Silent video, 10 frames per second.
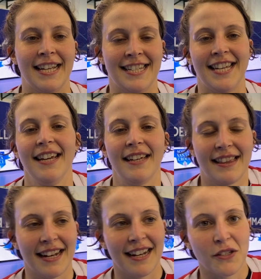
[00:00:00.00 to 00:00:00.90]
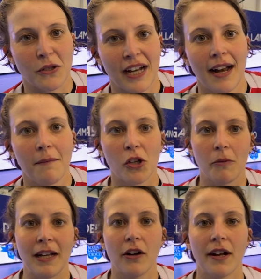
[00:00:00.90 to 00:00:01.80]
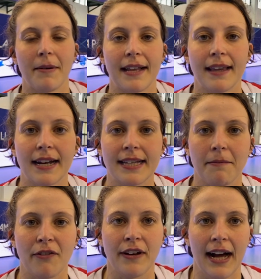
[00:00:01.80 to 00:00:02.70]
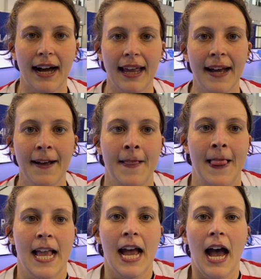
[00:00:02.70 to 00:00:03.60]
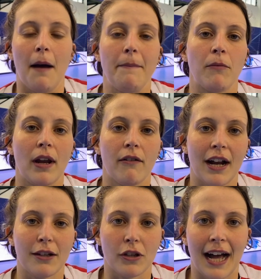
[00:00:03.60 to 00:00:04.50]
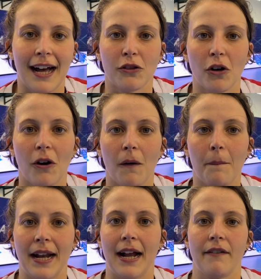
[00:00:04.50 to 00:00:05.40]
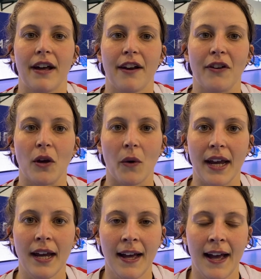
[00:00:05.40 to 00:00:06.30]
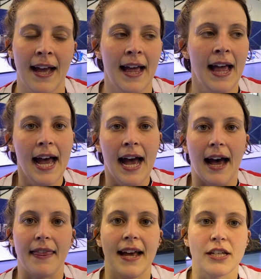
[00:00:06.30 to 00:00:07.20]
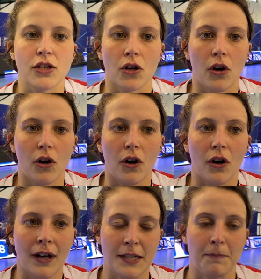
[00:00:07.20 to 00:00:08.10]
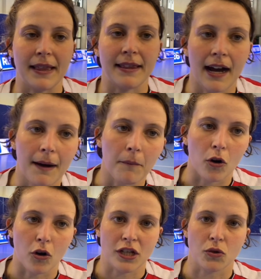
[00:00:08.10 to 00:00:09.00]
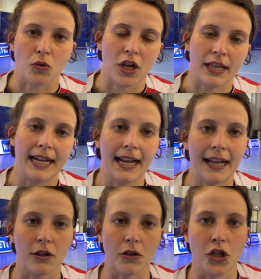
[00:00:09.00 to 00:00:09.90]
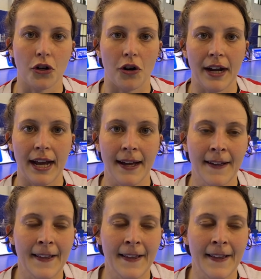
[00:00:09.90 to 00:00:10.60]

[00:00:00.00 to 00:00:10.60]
Sì, 3 su 3 è il modo migliore per andare in semifinale, abbiamo lavorato tanto per arrivare fin qui, adesso aspettiamo cosa succede nell'altro girone,